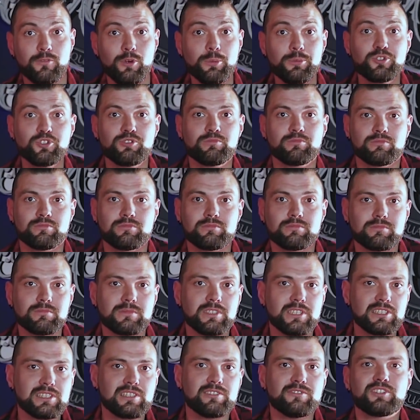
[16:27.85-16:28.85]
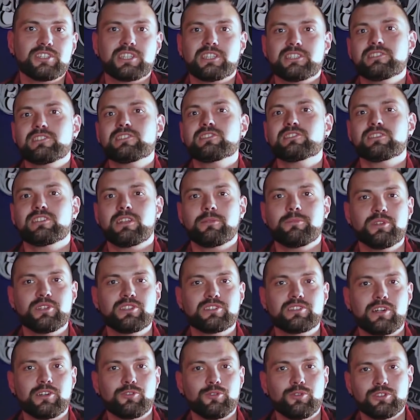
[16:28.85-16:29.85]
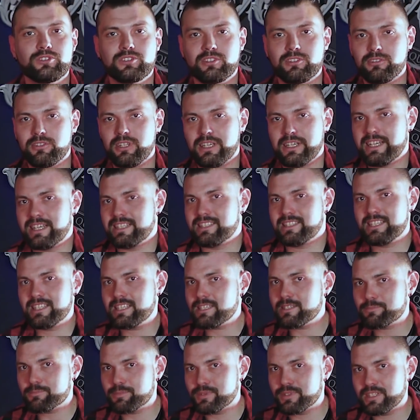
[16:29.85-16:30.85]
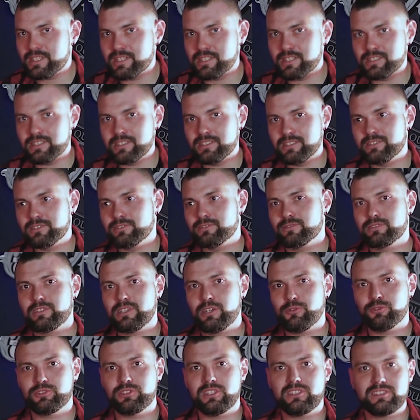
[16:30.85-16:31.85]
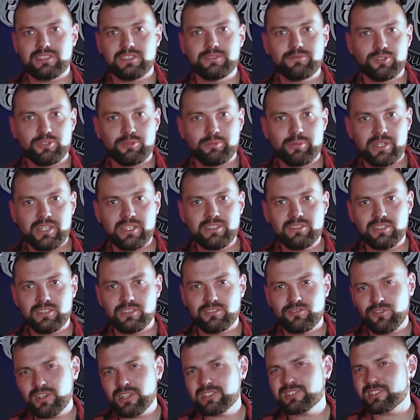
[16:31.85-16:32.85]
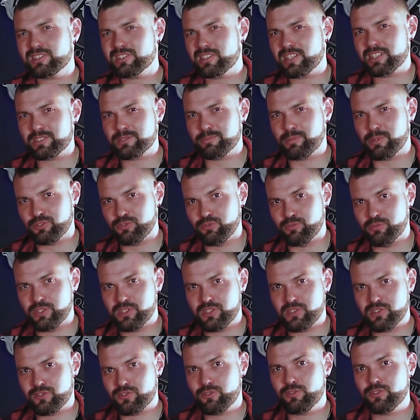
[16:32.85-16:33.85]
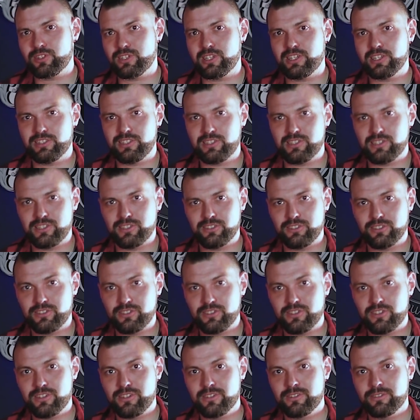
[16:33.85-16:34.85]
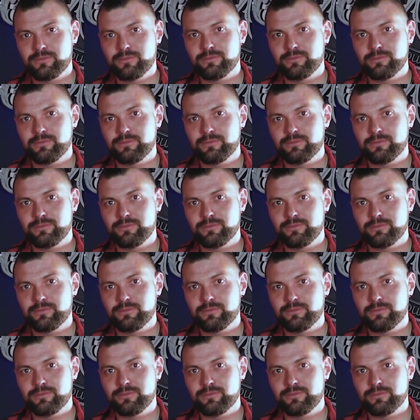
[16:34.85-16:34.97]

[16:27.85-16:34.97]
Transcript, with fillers: В общем, если вы хотите набить какой-то логотип или какой-то символ бренда, 20 раз подумайте, стоит ли это делать.